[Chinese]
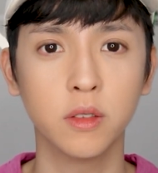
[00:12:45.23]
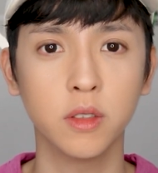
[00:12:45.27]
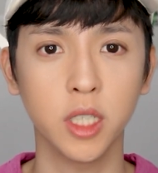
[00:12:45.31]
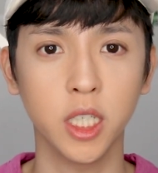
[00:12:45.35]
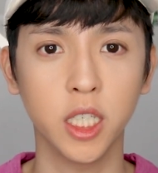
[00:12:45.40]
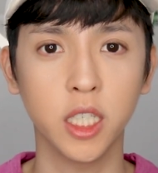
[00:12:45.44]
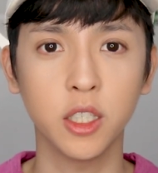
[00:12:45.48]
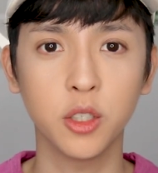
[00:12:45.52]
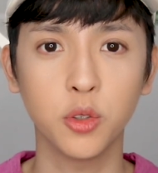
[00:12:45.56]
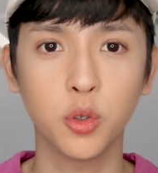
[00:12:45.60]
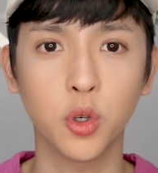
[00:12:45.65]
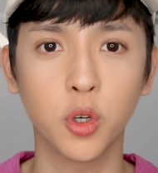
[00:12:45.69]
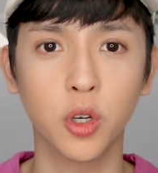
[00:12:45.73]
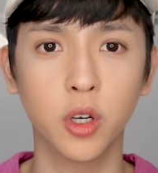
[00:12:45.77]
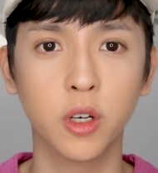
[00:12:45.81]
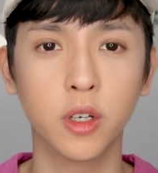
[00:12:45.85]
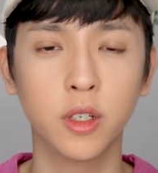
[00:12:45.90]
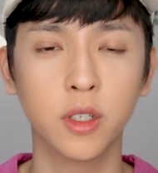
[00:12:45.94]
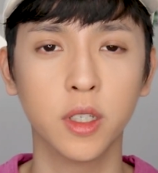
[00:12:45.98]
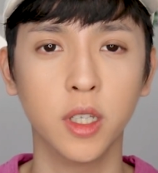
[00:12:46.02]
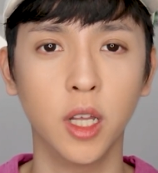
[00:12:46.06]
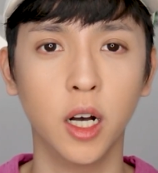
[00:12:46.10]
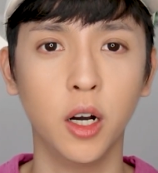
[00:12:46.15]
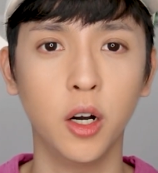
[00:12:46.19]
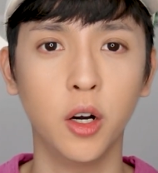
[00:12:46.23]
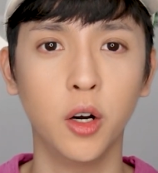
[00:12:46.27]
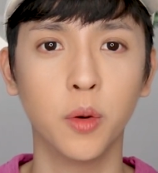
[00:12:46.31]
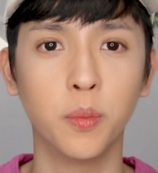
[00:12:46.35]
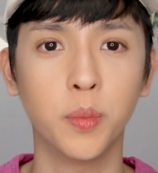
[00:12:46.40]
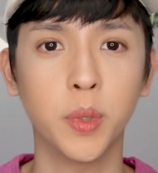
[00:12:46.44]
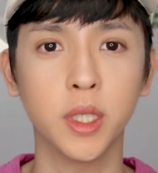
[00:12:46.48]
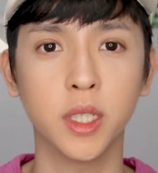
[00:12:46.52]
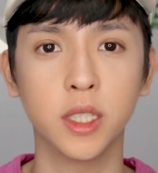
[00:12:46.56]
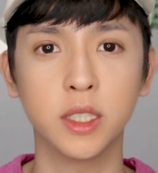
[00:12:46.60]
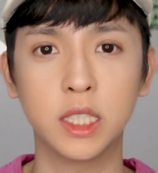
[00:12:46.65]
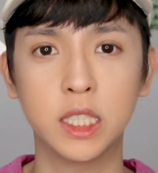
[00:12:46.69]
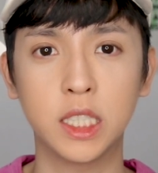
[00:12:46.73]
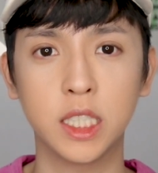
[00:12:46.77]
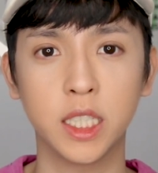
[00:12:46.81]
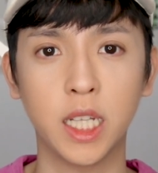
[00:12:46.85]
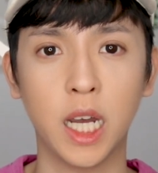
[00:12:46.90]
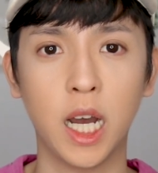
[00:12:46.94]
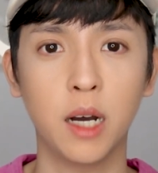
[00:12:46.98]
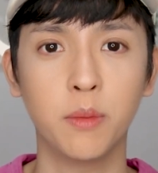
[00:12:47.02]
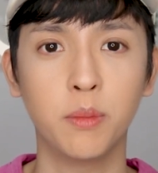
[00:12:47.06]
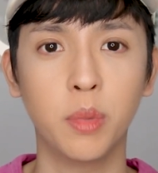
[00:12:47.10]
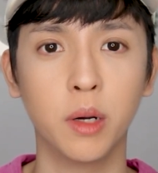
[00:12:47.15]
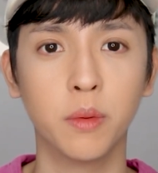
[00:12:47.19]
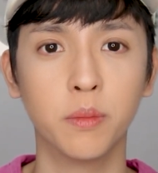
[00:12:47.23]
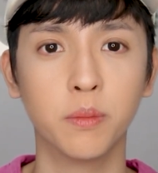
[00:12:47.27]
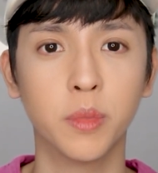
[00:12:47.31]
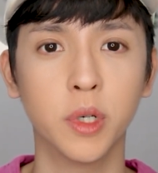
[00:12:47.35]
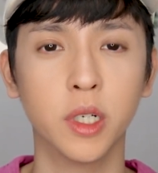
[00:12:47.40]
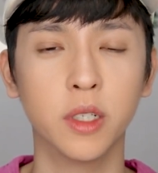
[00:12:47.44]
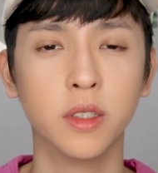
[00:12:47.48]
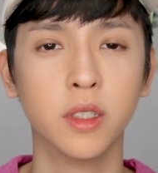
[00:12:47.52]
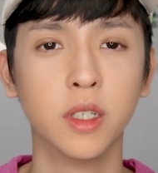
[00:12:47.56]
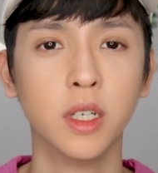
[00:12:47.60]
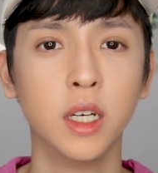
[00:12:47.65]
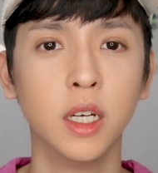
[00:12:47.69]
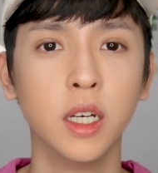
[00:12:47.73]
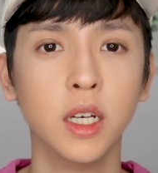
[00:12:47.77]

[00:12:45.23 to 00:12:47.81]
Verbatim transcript: 音乐，然后变成其他版本。